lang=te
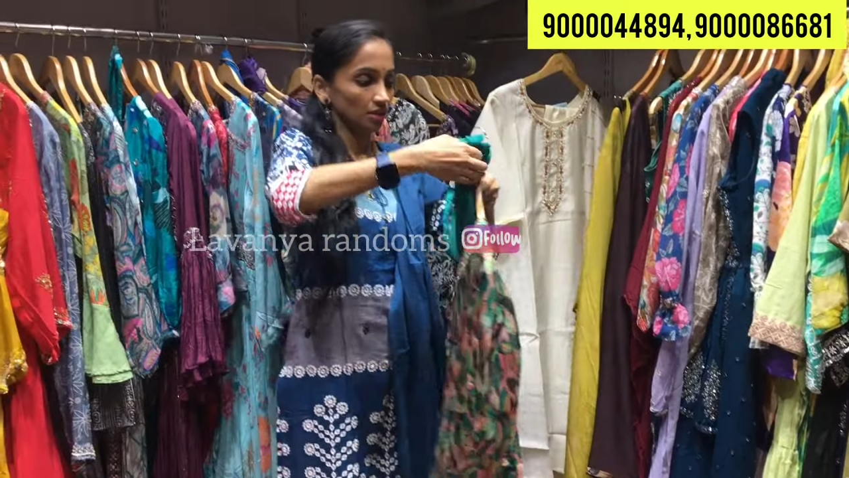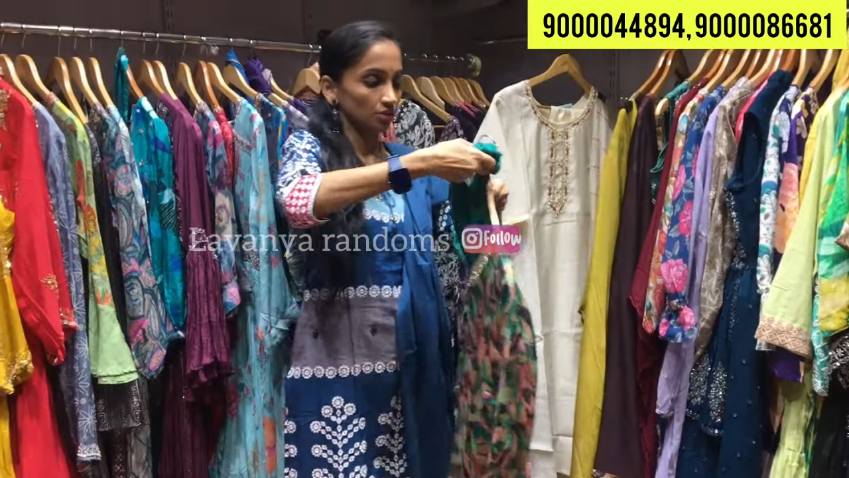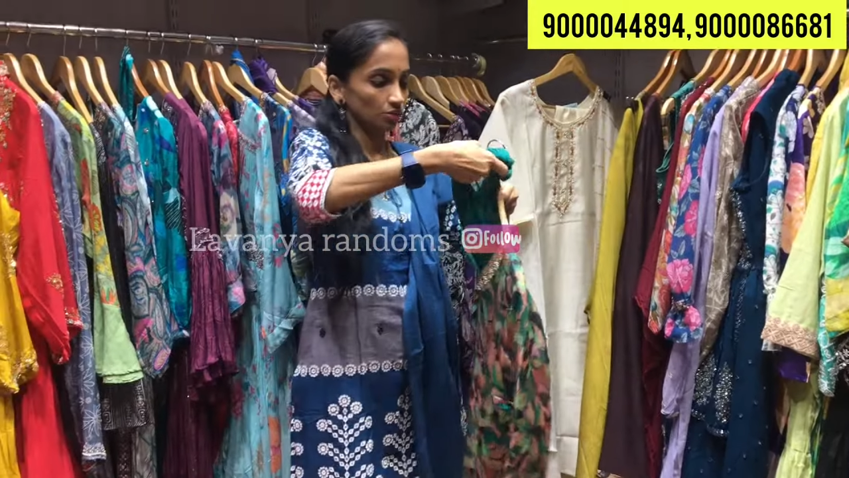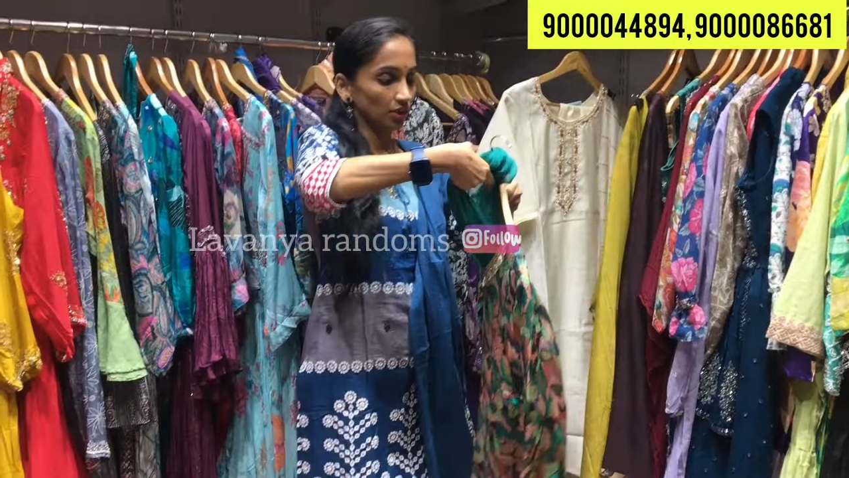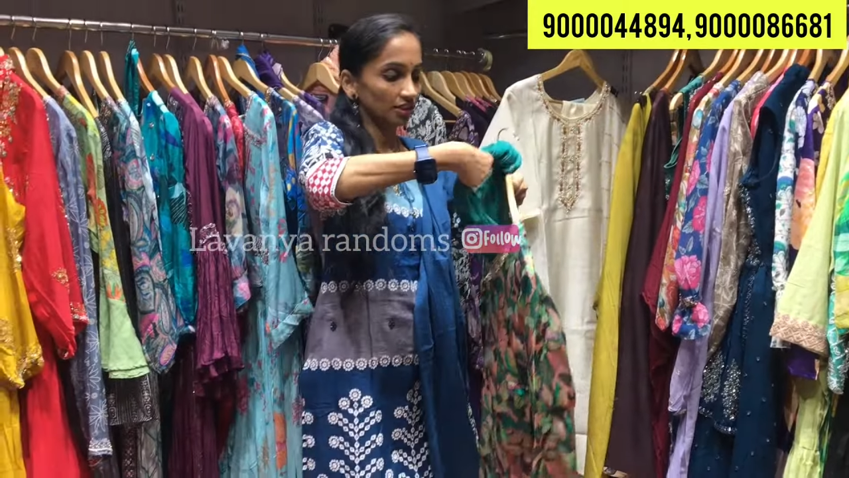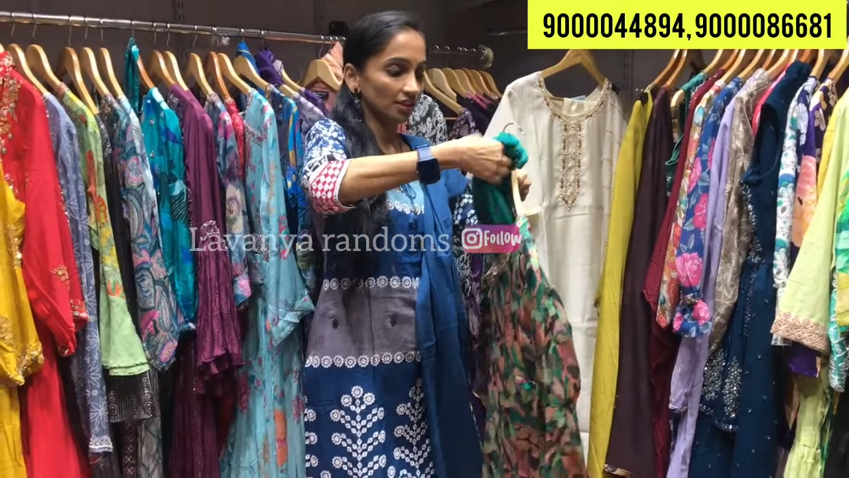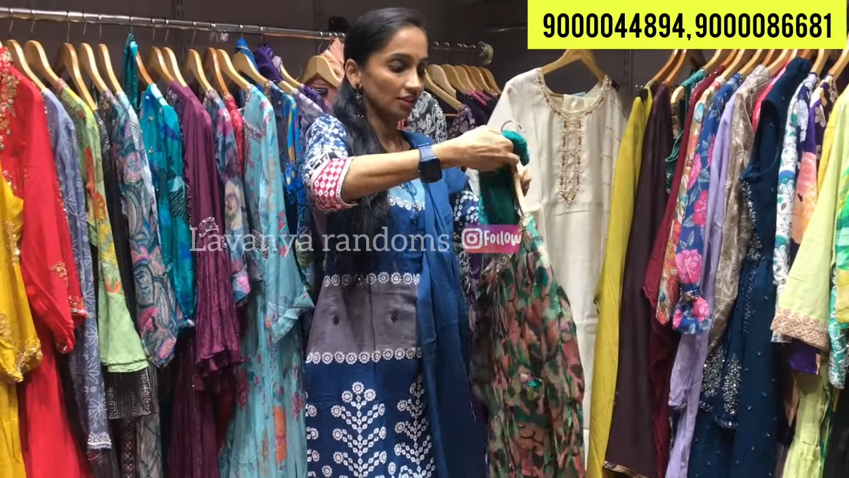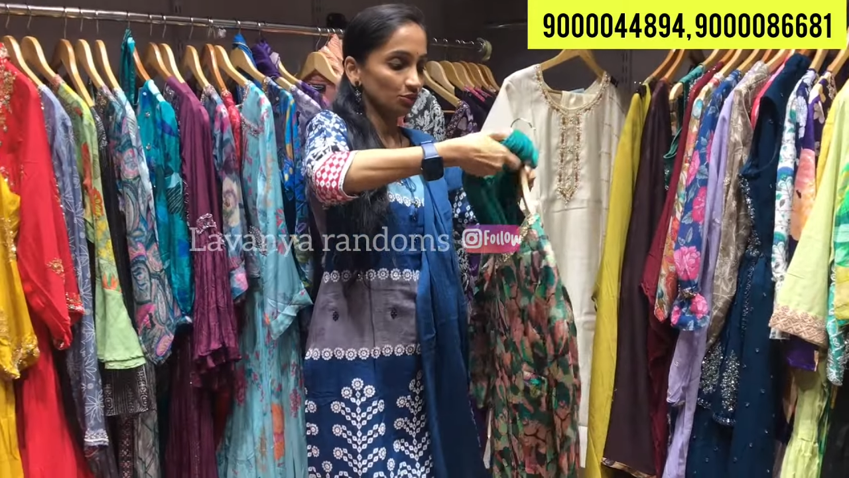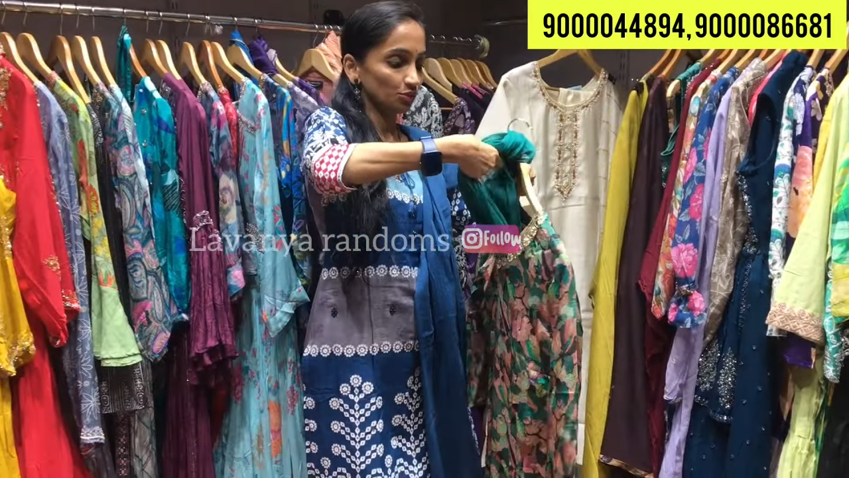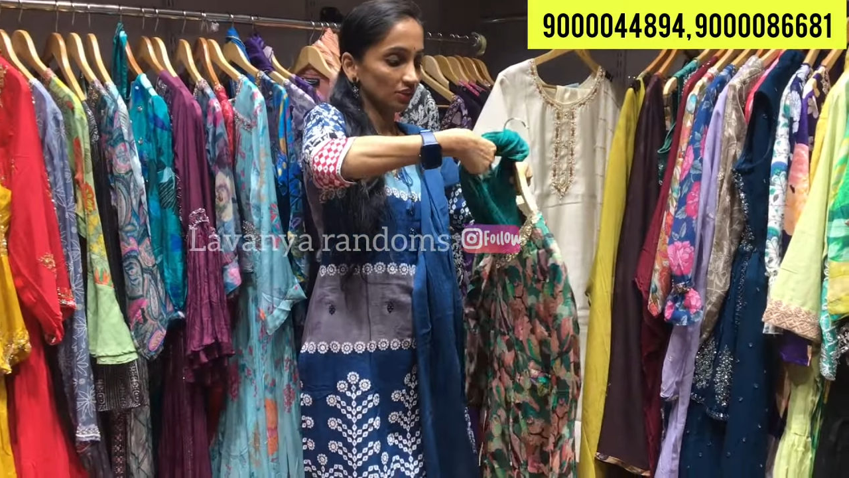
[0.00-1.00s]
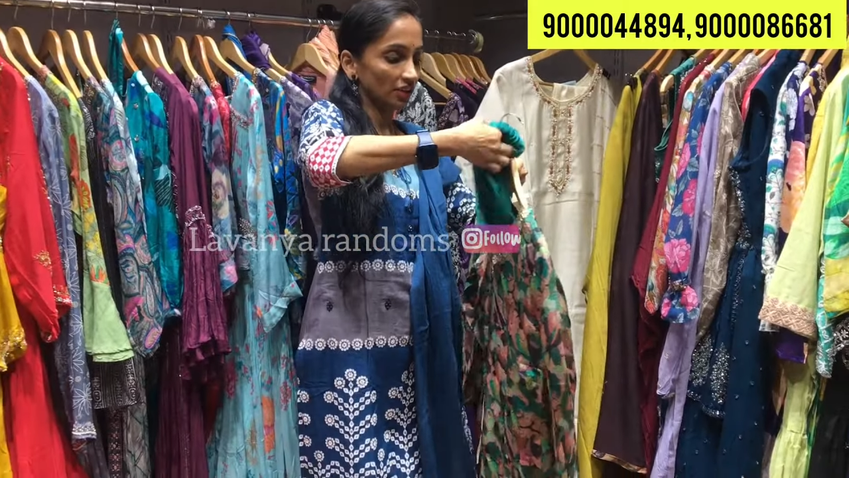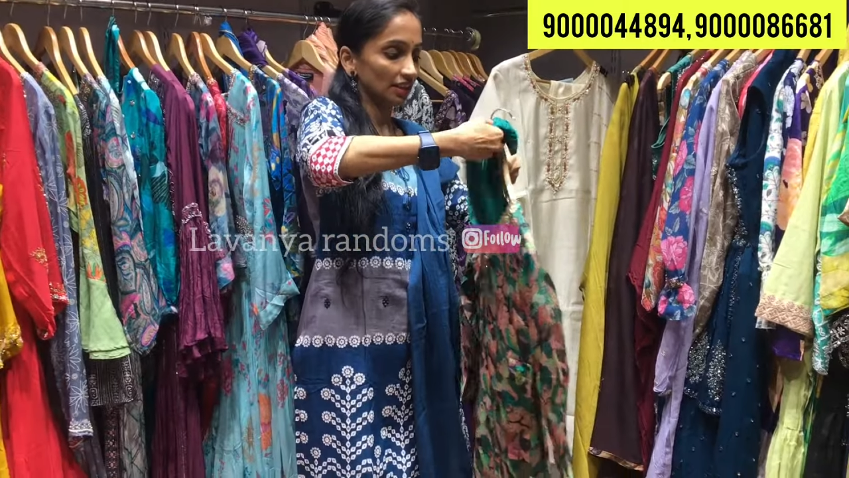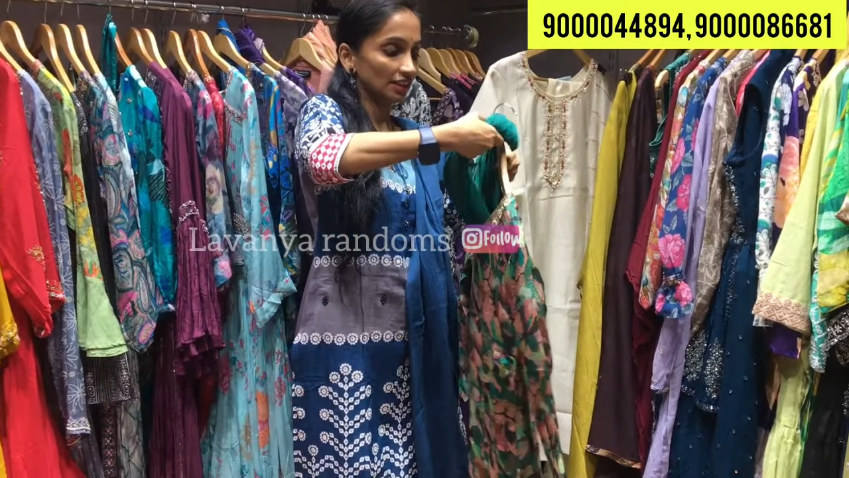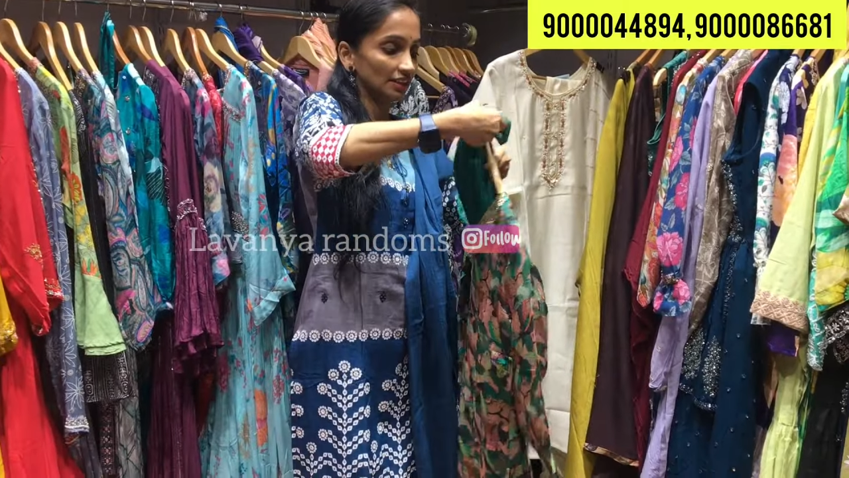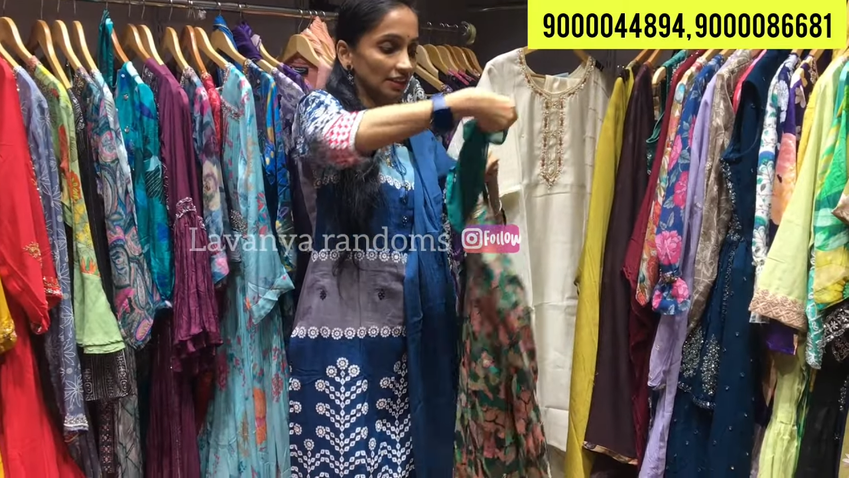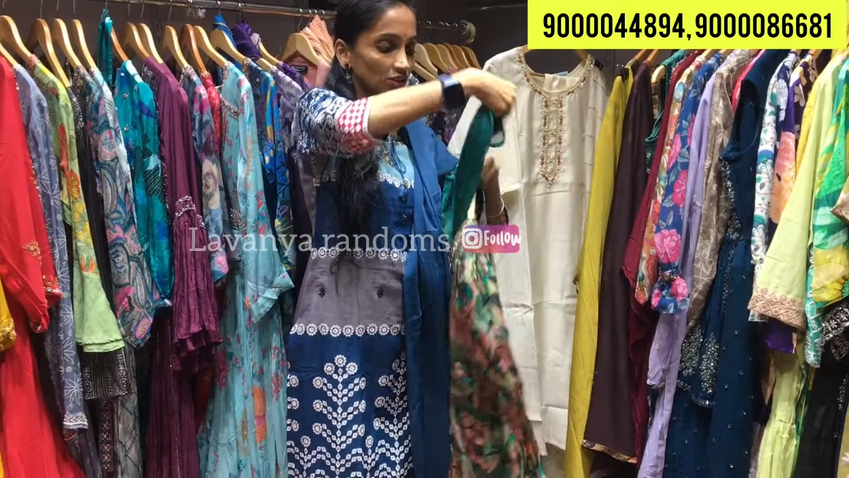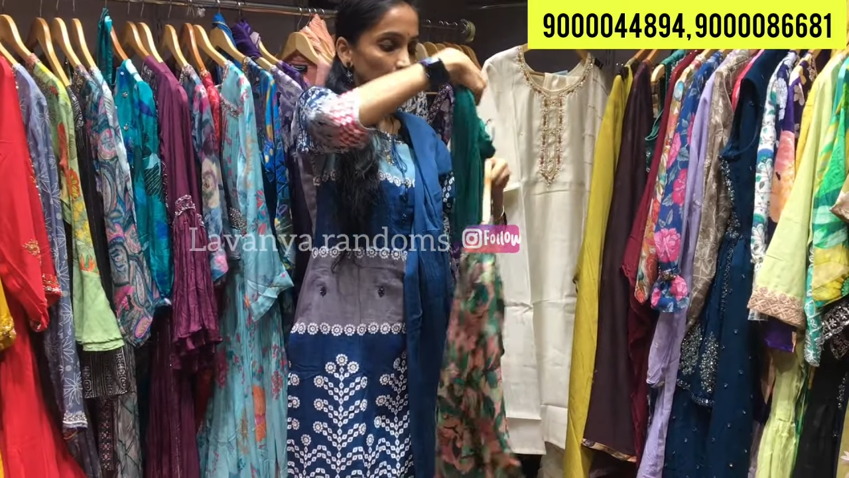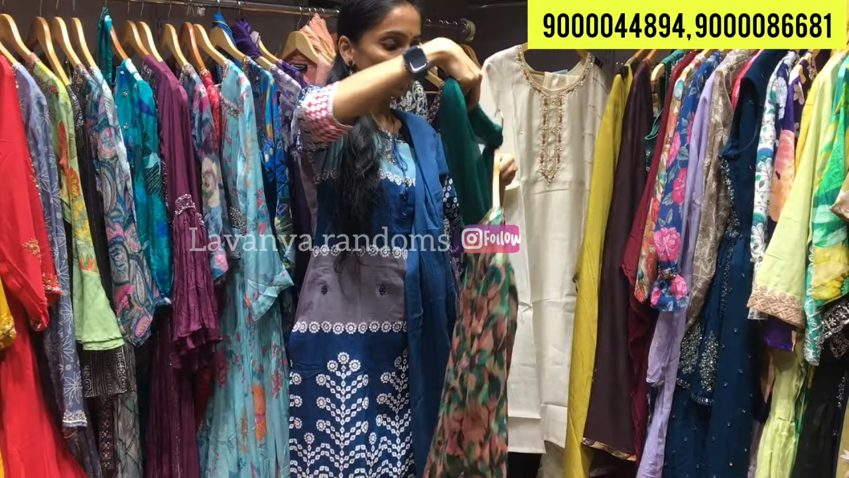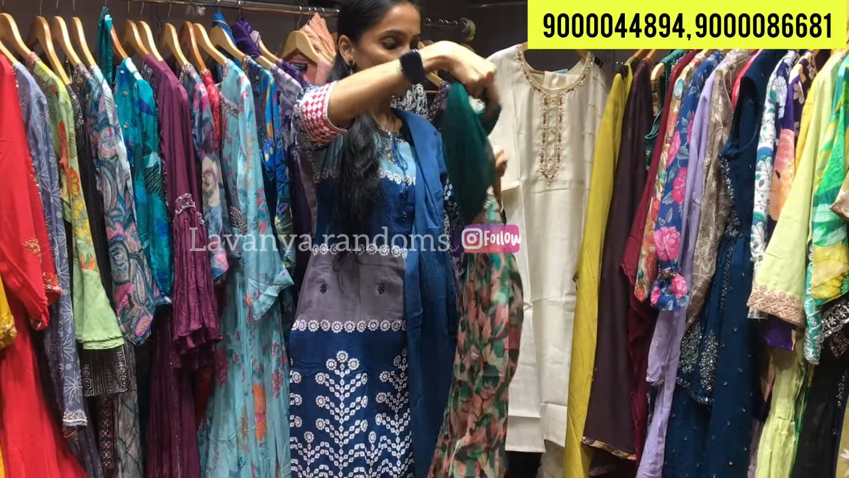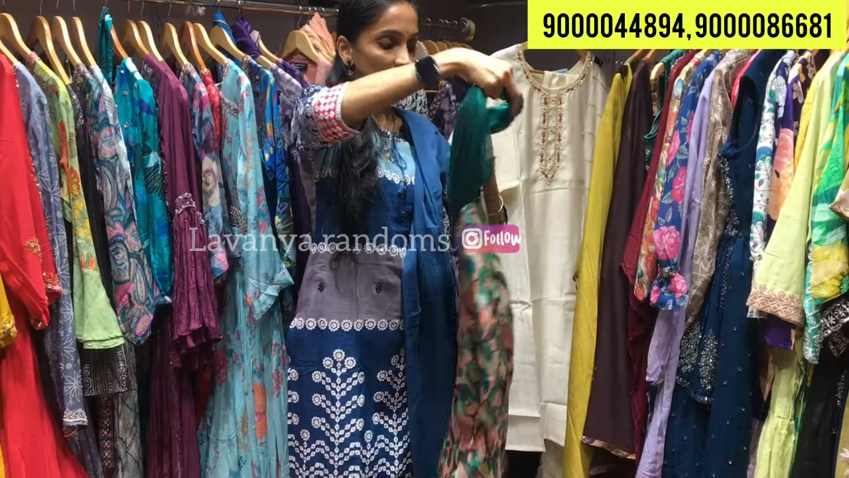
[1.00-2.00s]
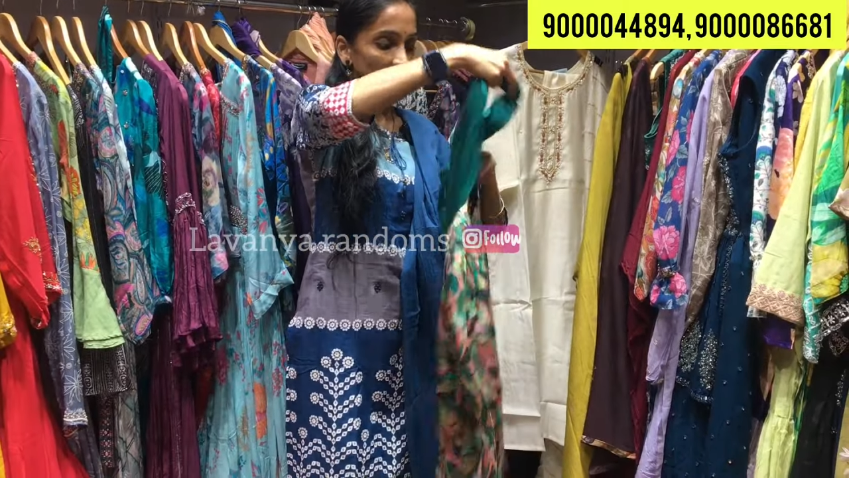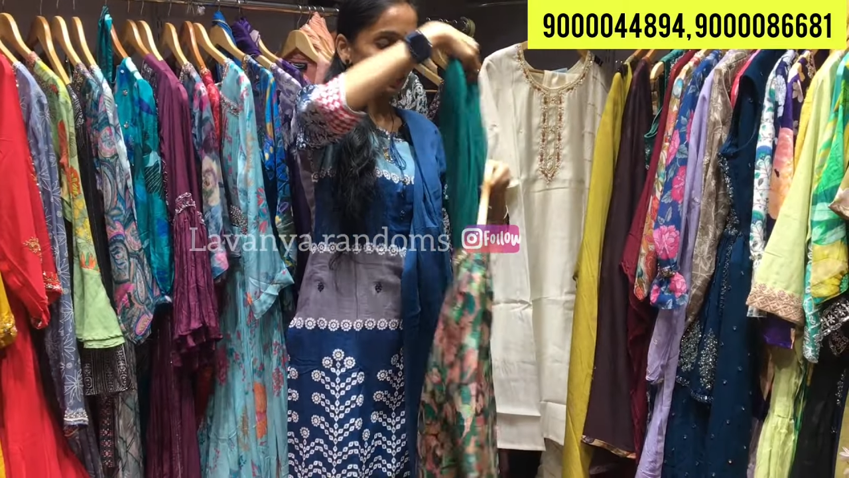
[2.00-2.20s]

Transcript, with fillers: సో రెగ్యులర్ గా చూసే వాళ్ళకైతే ఈ కాంబినేషన్స్